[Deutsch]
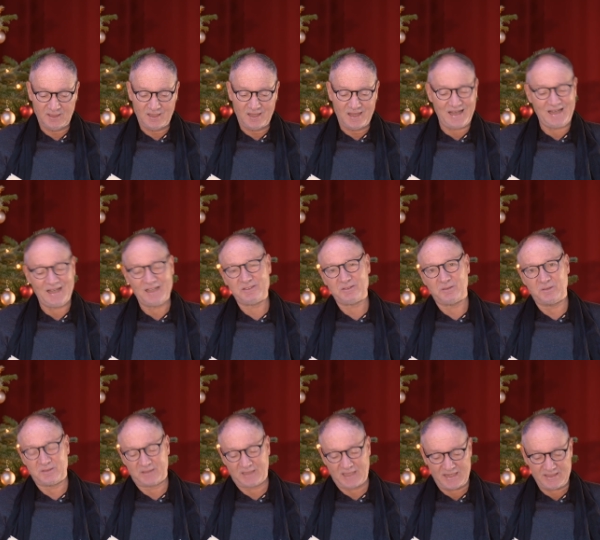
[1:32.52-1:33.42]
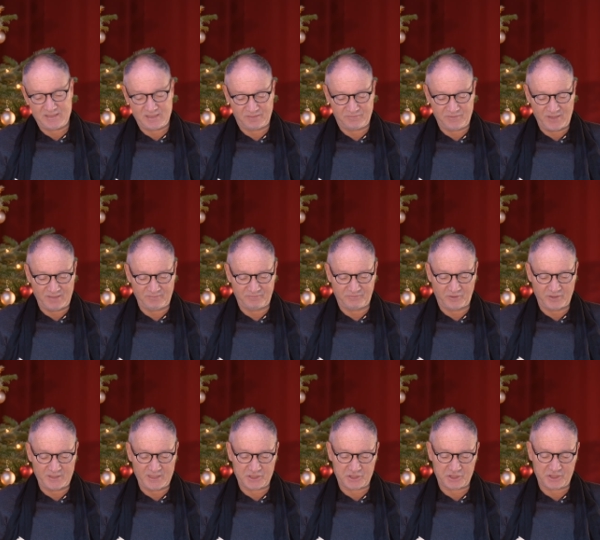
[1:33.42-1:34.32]
Hart und kantig wie ein
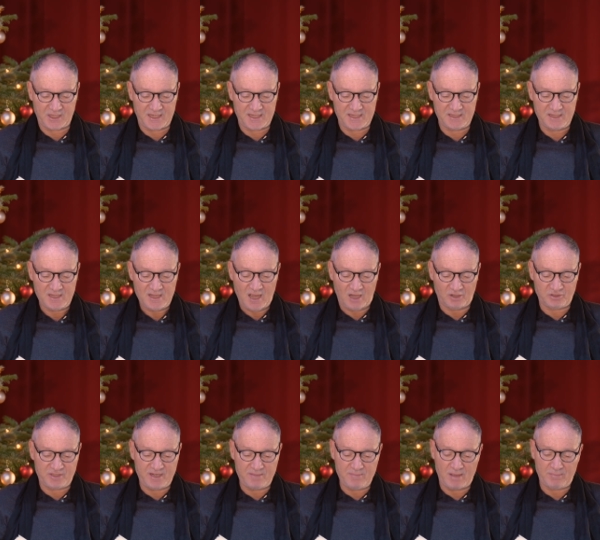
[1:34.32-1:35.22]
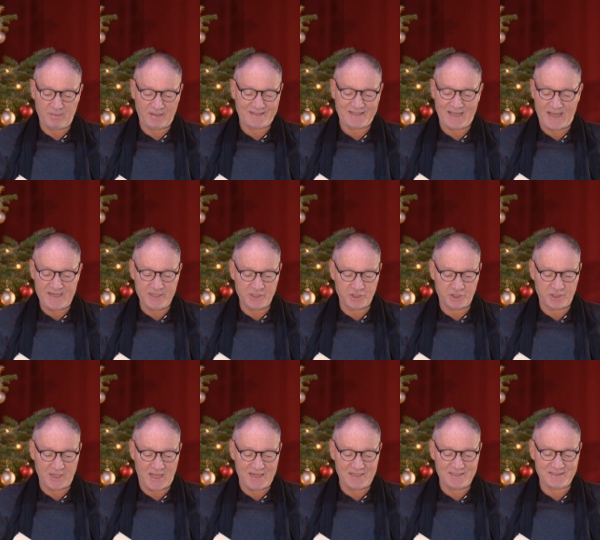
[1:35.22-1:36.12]
Feuerstein, aus dem aber kein
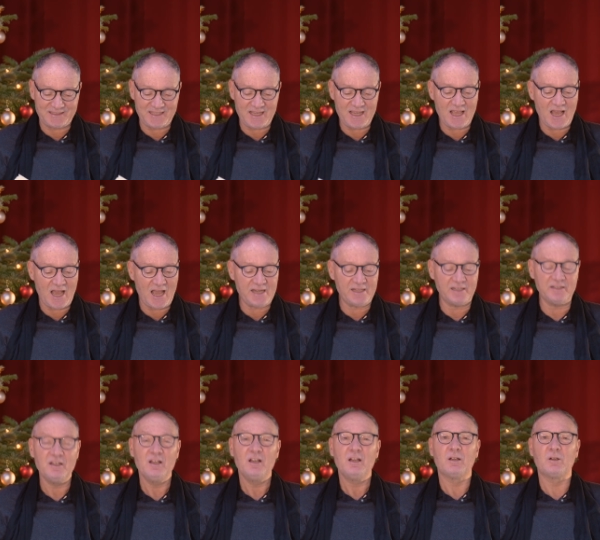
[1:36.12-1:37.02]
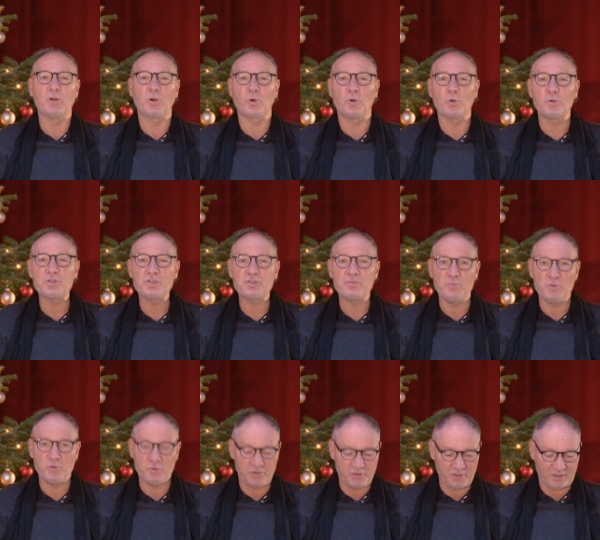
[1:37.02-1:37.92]
Stahl je einen
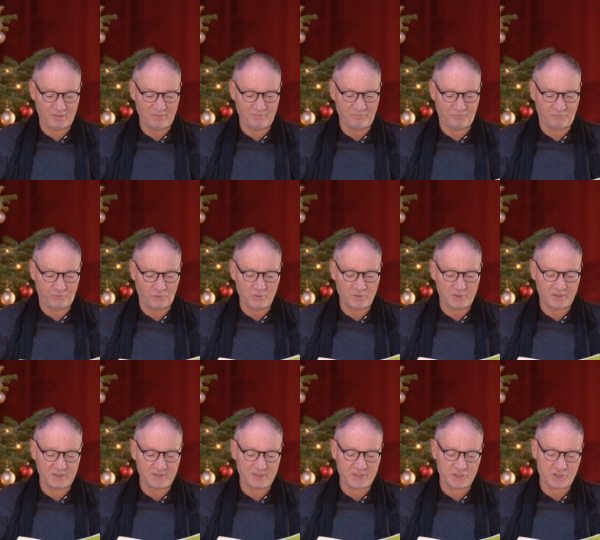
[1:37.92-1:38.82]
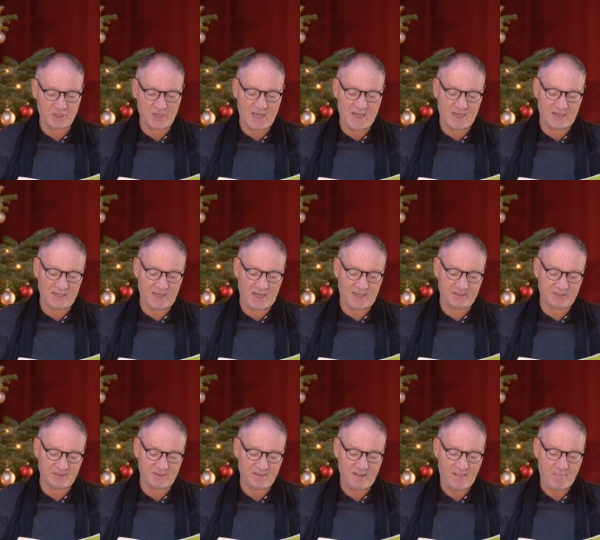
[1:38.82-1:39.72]
großmutigen Funken geschlagen
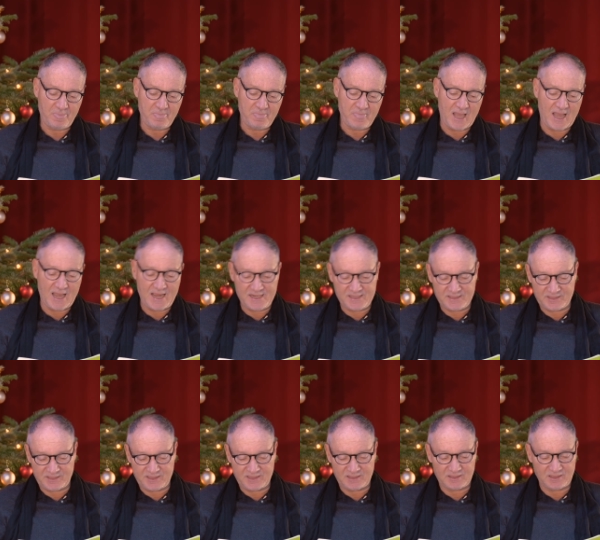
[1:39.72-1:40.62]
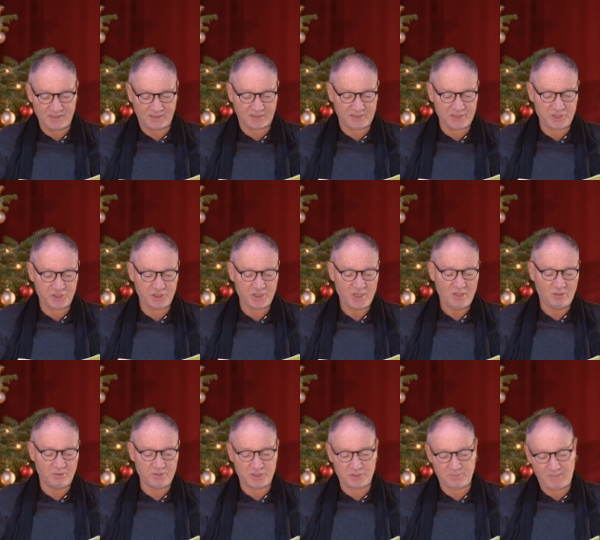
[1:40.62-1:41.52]
hatte, einsiedlerisch
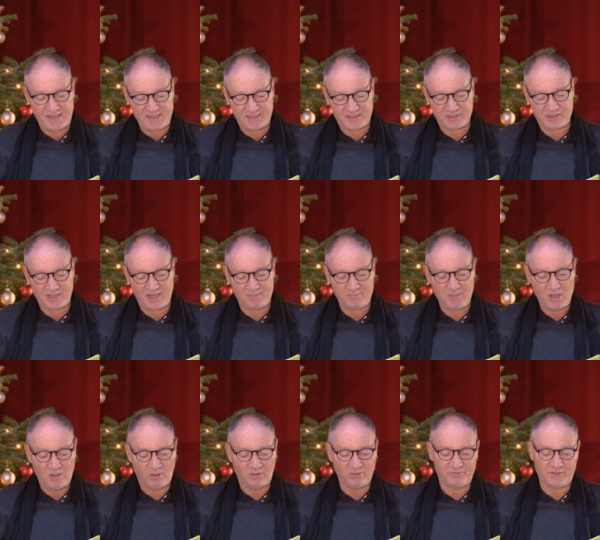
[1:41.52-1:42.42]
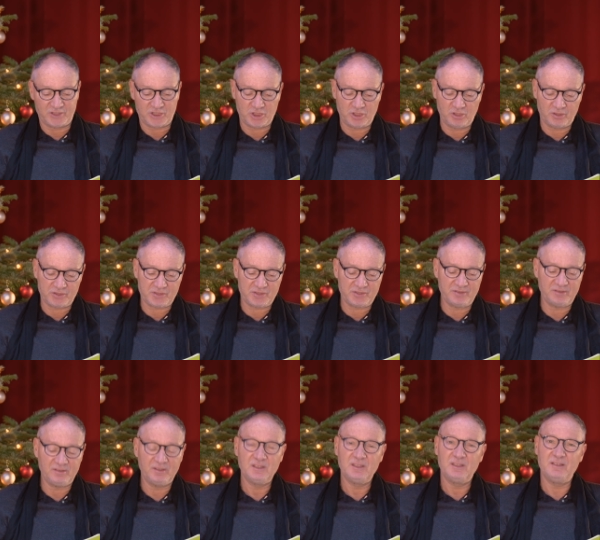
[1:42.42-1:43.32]
und schweigsam und
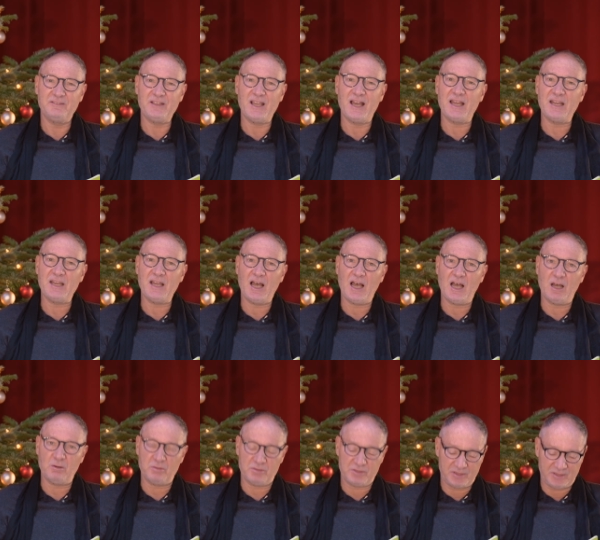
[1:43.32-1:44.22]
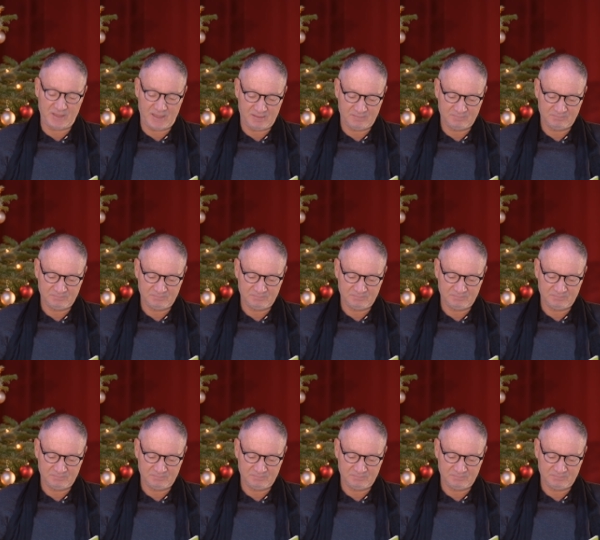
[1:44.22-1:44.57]
verschlossen wie eine Auster.